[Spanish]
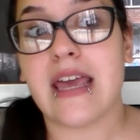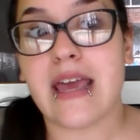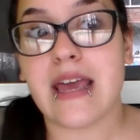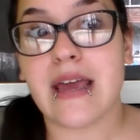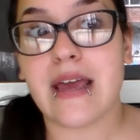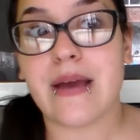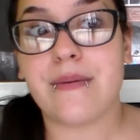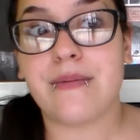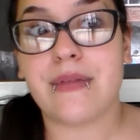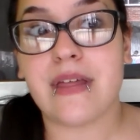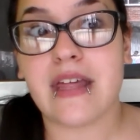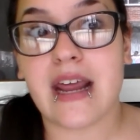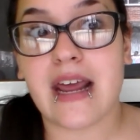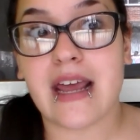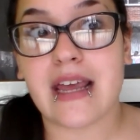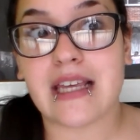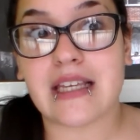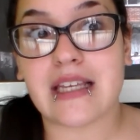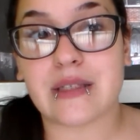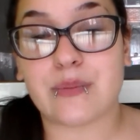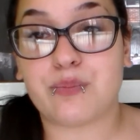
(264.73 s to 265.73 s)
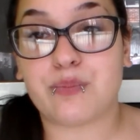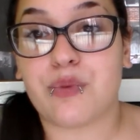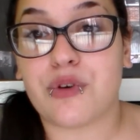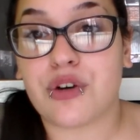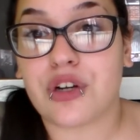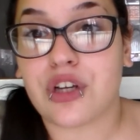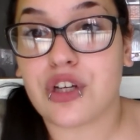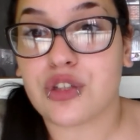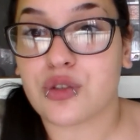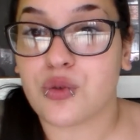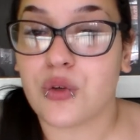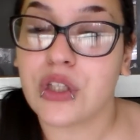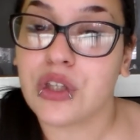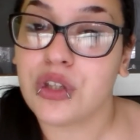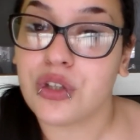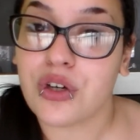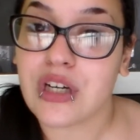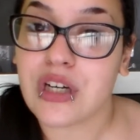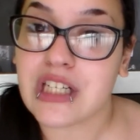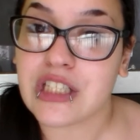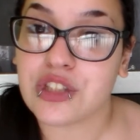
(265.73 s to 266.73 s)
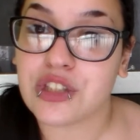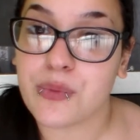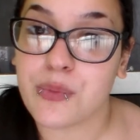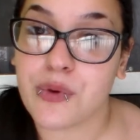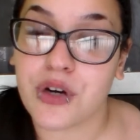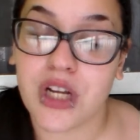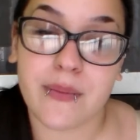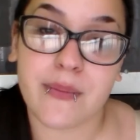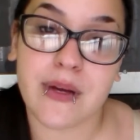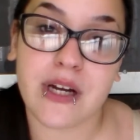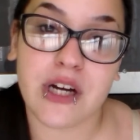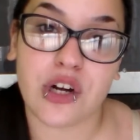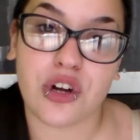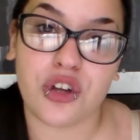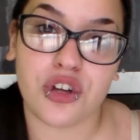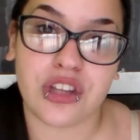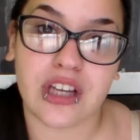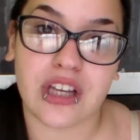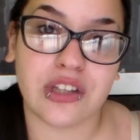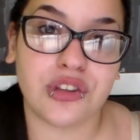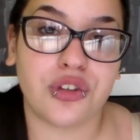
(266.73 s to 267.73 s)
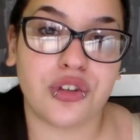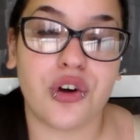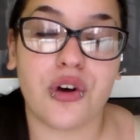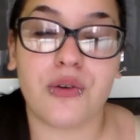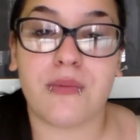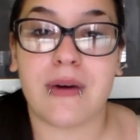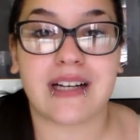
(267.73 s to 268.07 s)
Y diréis, ¿por qué os cuento esto? ¿Por qué me enrollo tanto?